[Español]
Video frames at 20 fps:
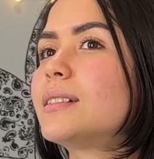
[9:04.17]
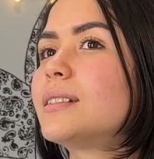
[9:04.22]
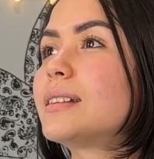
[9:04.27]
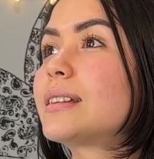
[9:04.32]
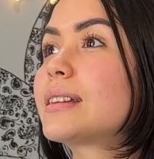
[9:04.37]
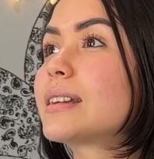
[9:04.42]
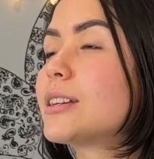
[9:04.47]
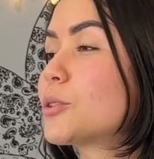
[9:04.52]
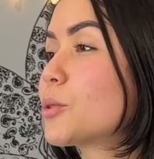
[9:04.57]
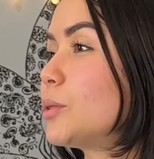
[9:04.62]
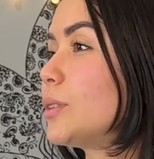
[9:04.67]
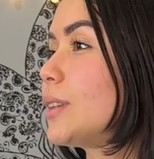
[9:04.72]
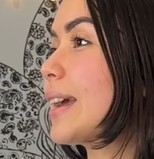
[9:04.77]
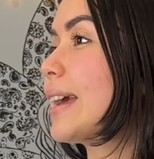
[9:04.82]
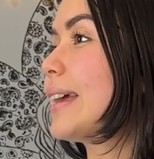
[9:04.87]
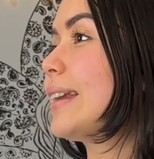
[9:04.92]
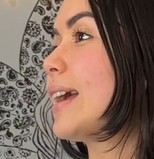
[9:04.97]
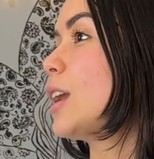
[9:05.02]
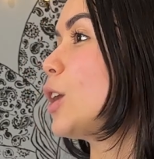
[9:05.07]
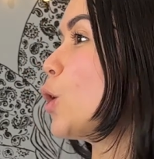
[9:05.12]
resulta
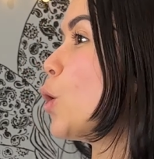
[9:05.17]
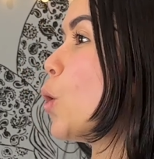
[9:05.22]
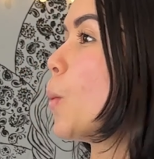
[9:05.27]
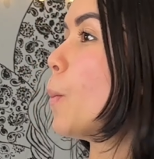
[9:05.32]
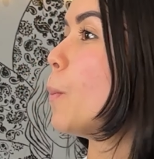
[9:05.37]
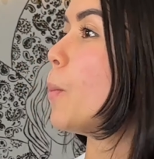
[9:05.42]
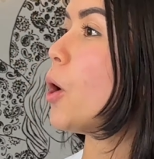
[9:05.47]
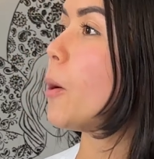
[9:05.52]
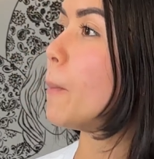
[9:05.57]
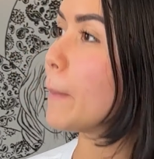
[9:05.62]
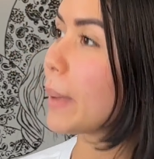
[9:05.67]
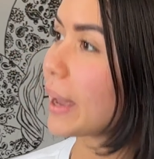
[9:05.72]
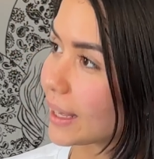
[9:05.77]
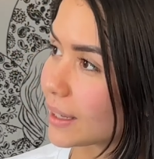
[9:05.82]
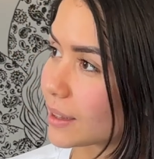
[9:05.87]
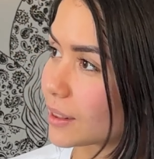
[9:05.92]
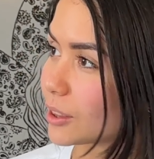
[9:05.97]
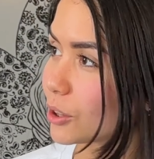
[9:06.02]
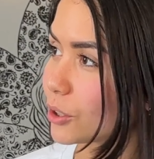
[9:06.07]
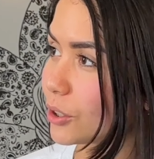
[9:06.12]
que en algún
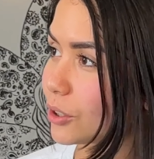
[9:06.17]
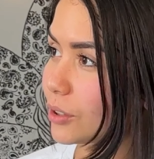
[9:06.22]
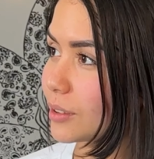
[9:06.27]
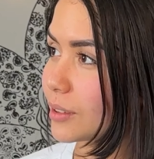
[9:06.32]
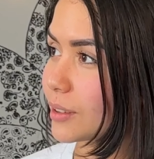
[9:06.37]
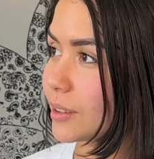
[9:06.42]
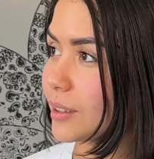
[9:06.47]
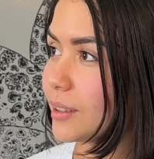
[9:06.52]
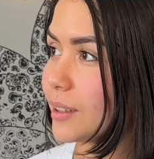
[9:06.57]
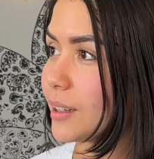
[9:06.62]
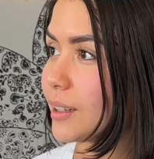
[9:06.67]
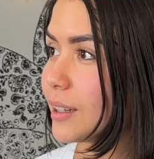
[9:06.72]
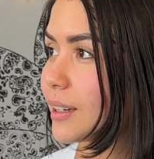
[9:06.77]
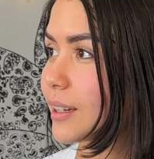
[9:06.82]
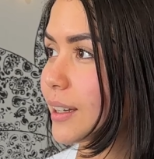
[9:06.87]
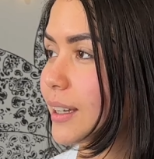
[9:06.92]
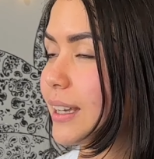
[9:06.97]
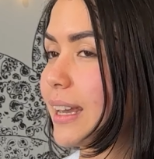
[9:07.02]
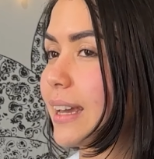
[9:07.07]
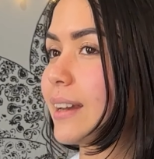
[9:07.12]
momento
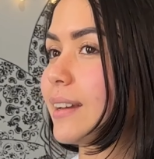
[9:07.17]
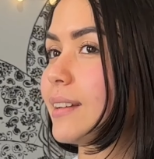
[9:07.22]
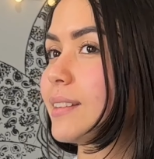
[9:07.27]
quien